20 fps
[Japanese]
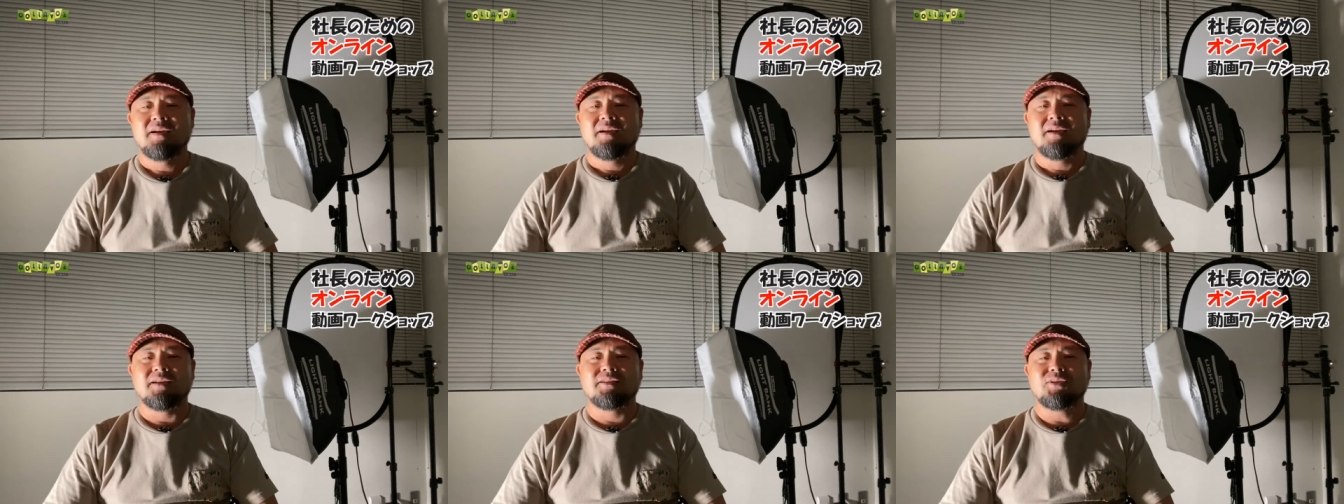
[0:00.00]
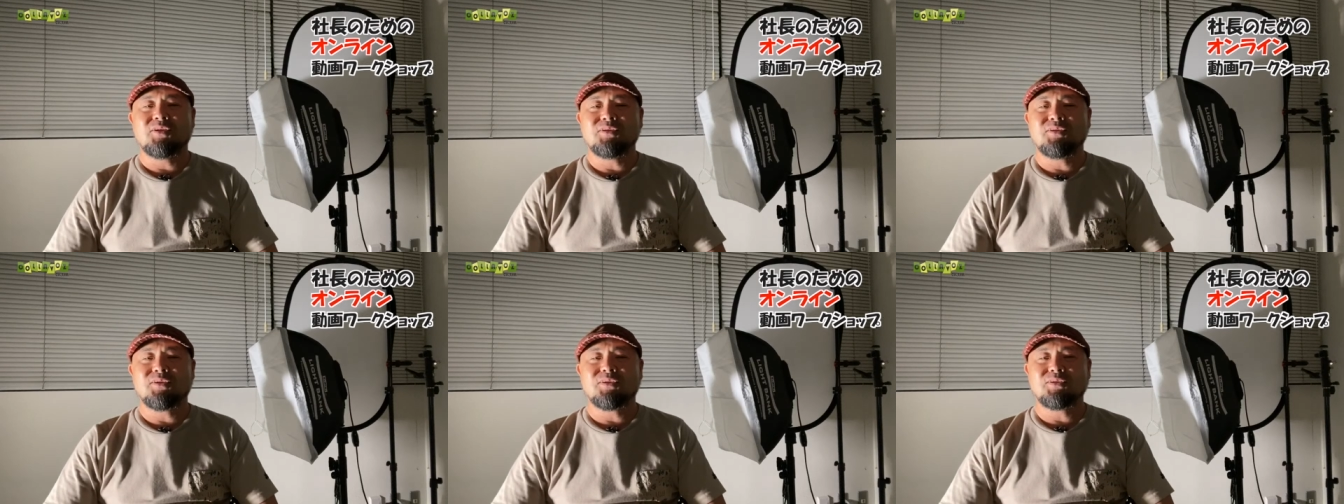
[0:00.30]
え
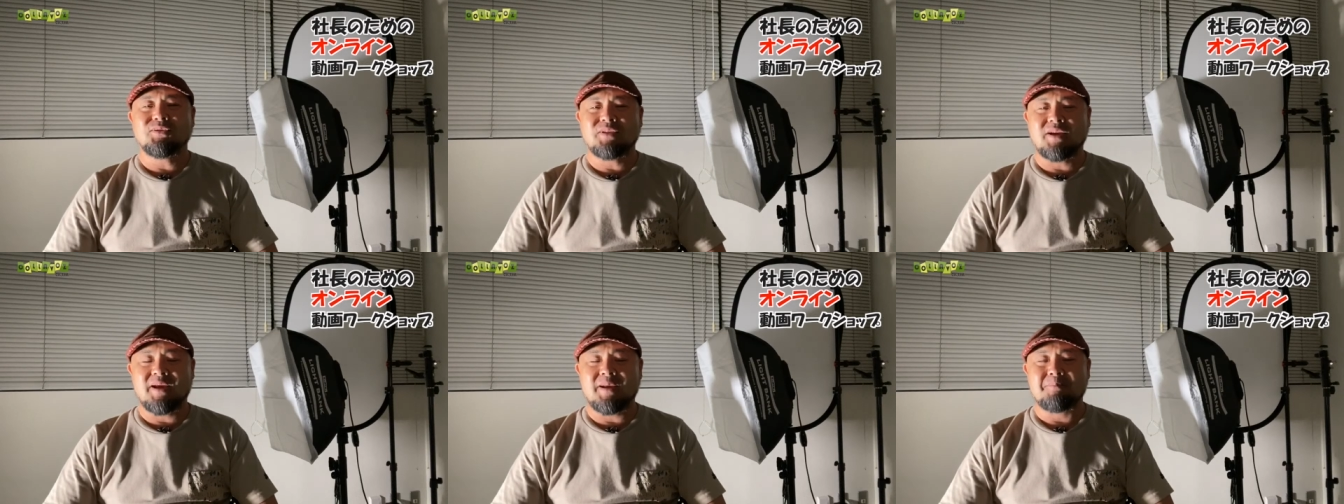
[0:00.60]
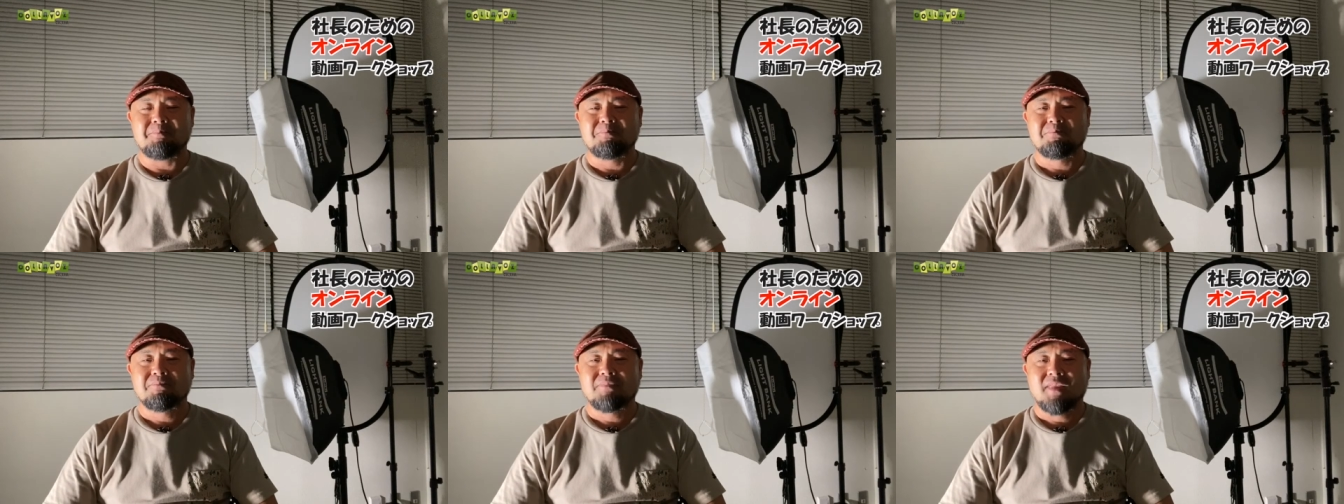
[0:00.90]
ということ
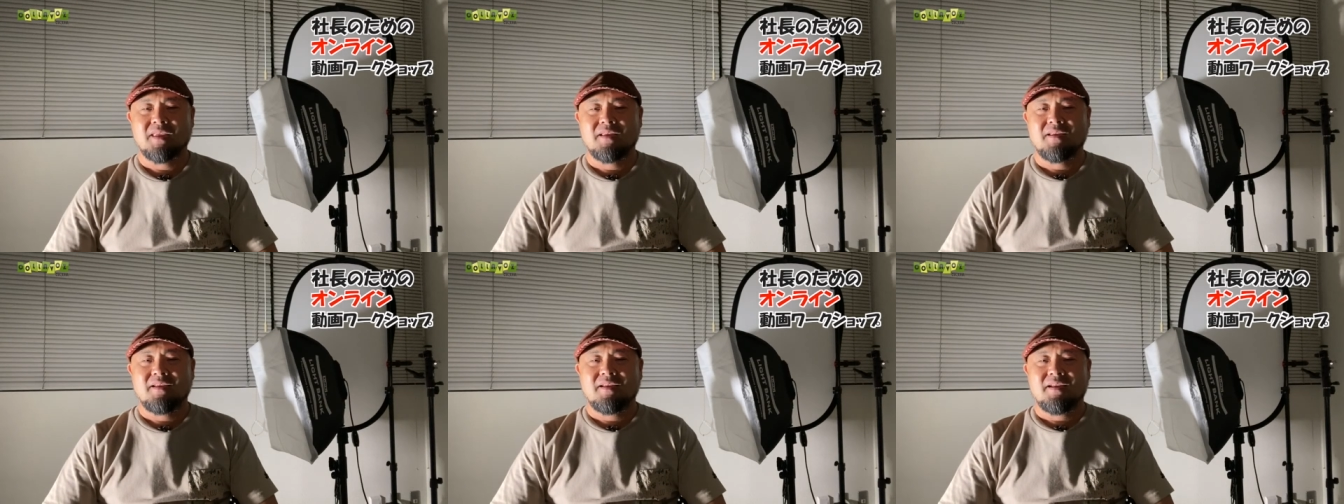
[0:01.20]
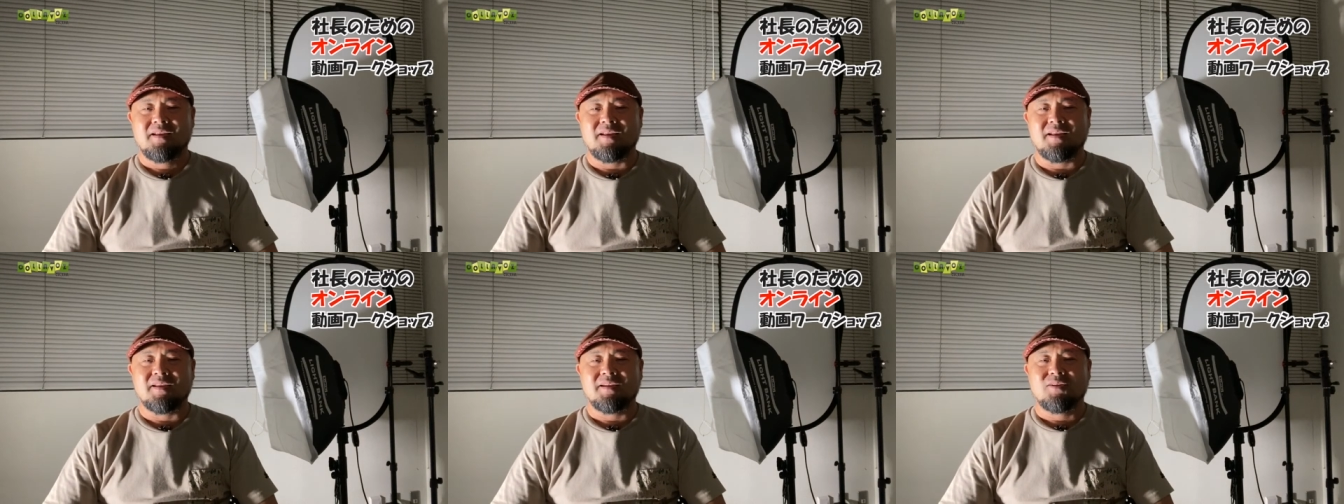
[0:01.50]
で、
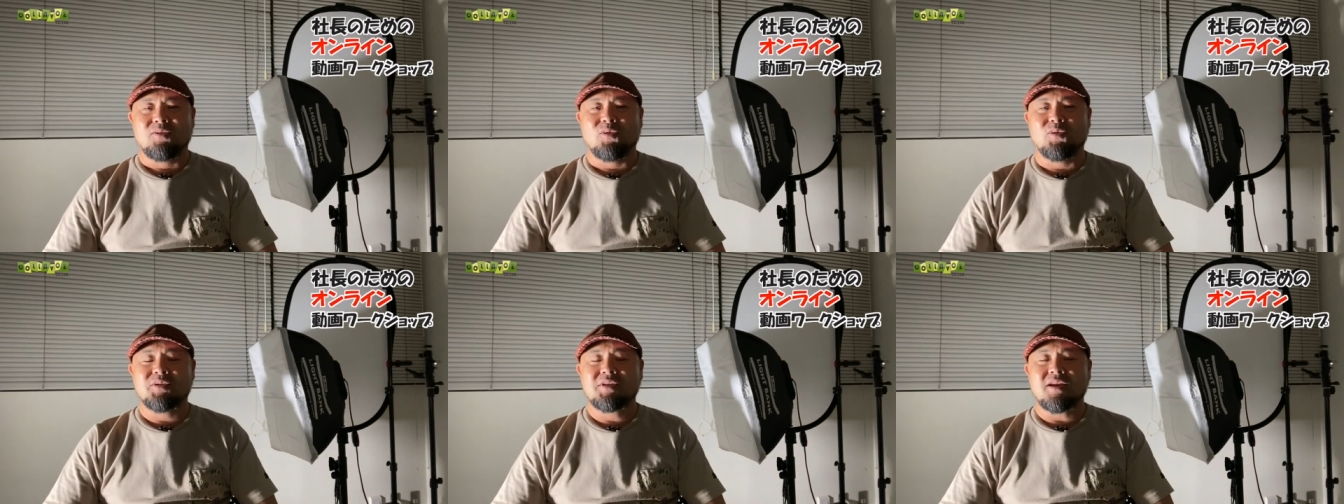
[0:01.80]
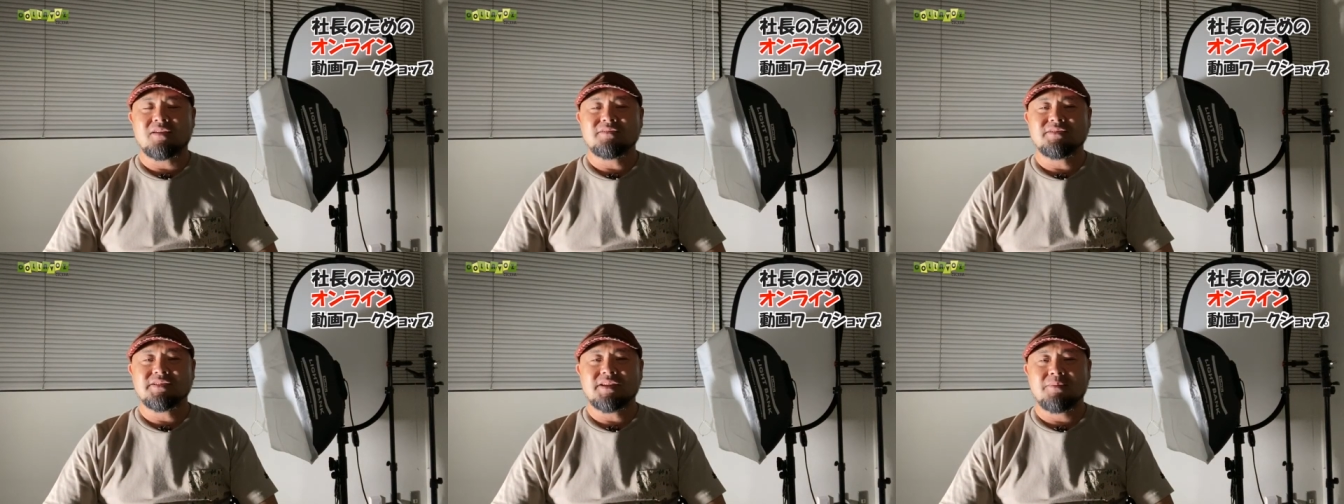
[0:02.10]
えお
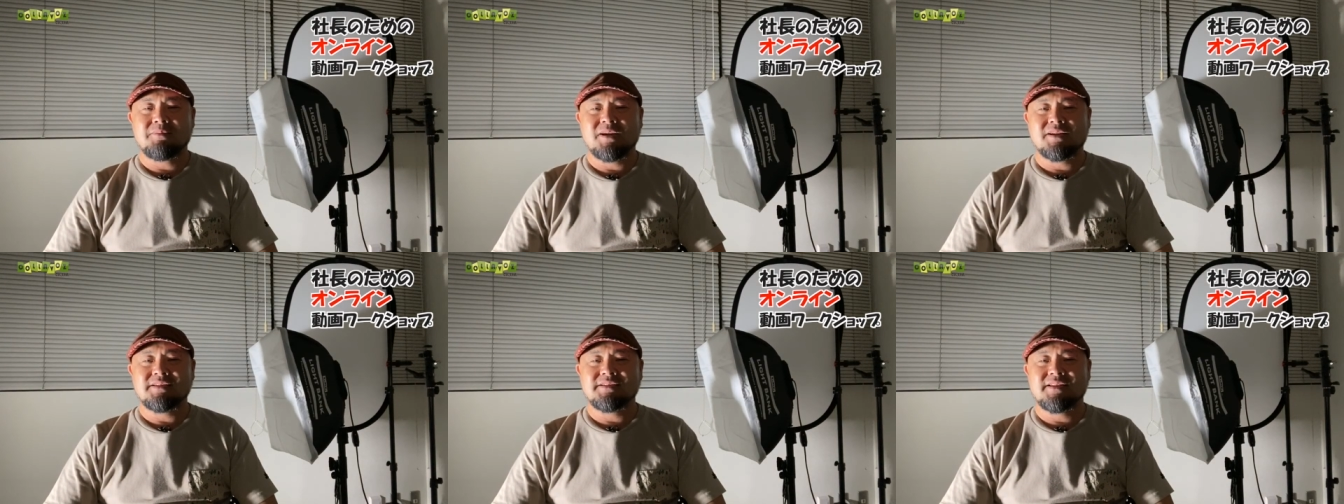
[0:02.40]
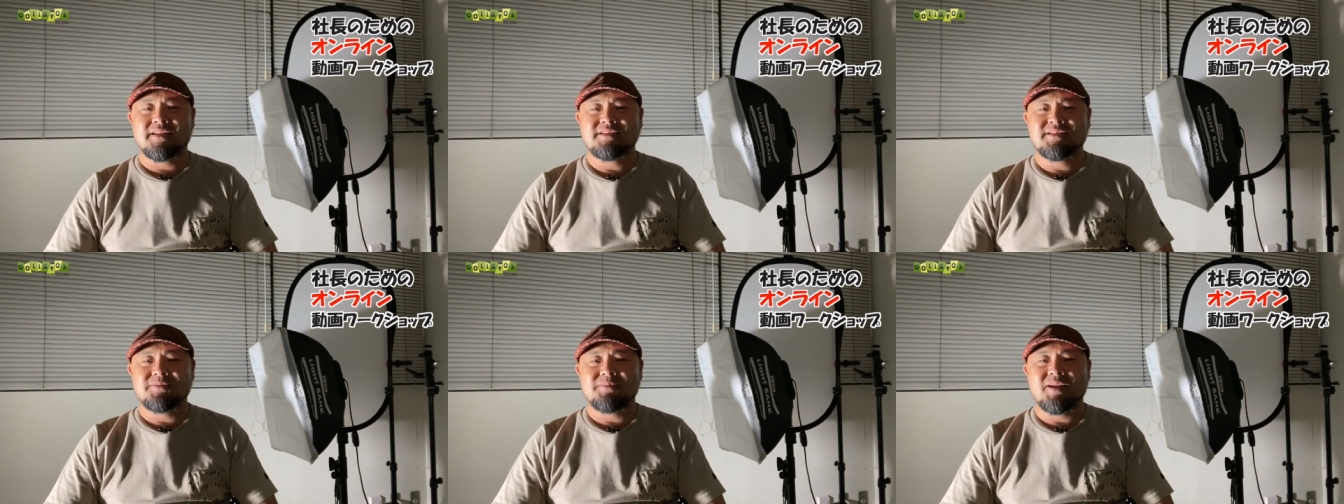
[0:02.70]
客様に
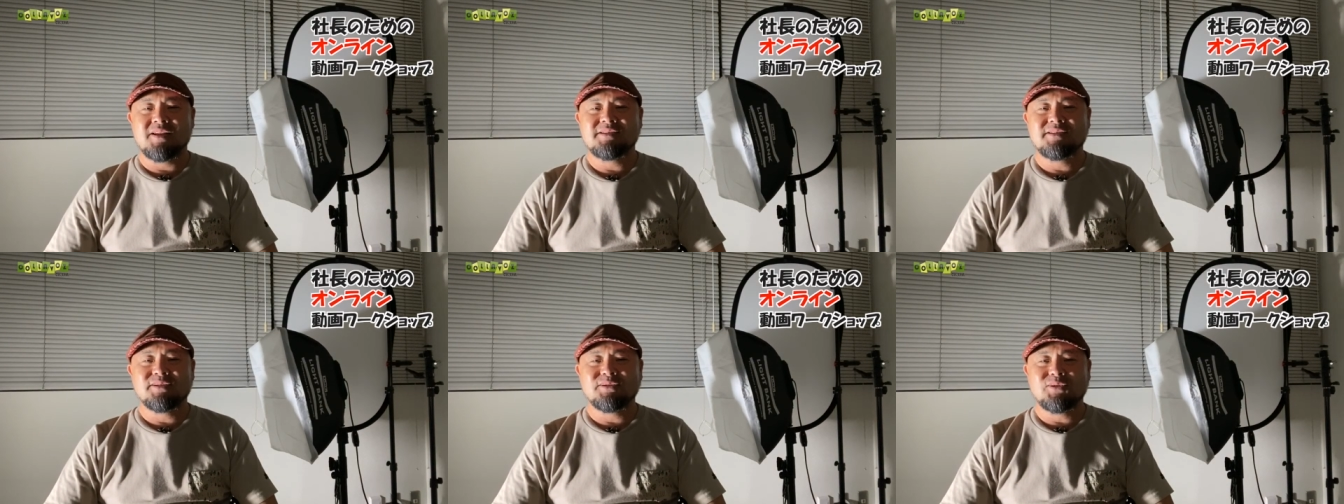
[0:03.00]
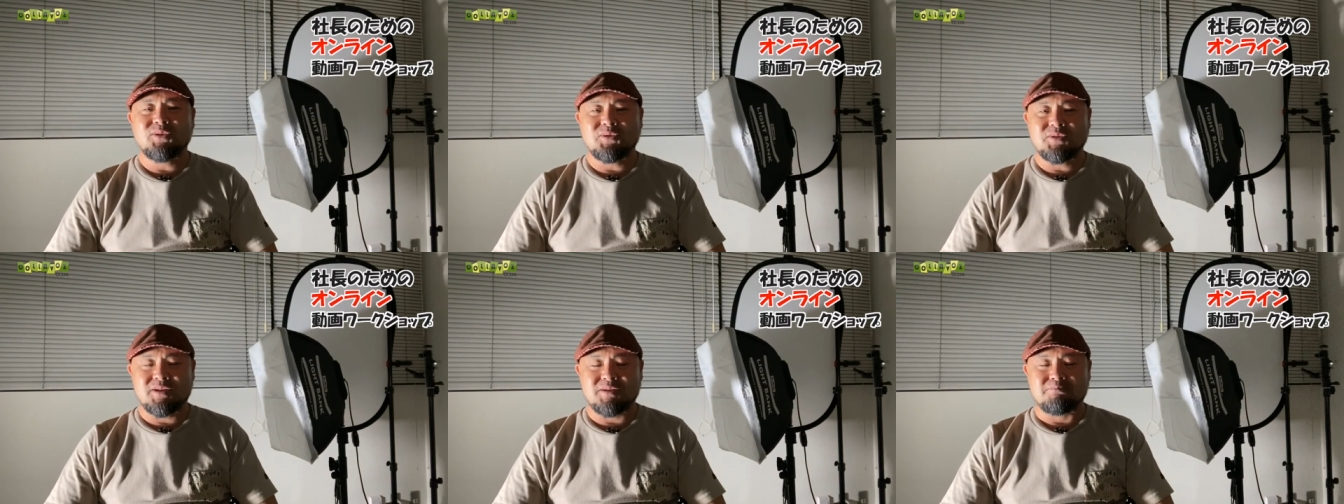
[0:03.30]
説明する
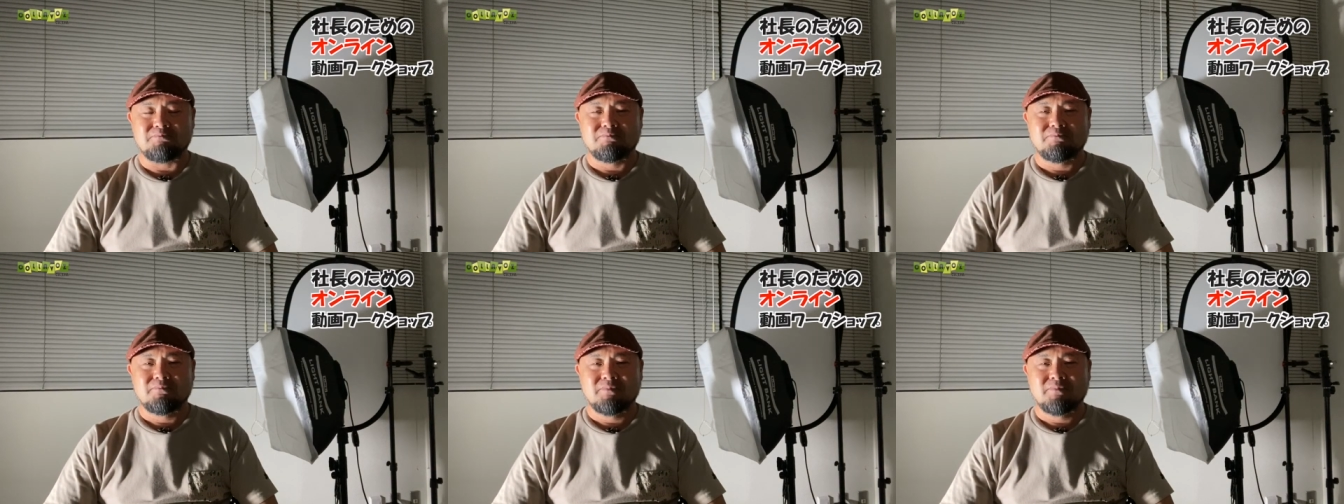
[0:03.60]
とき、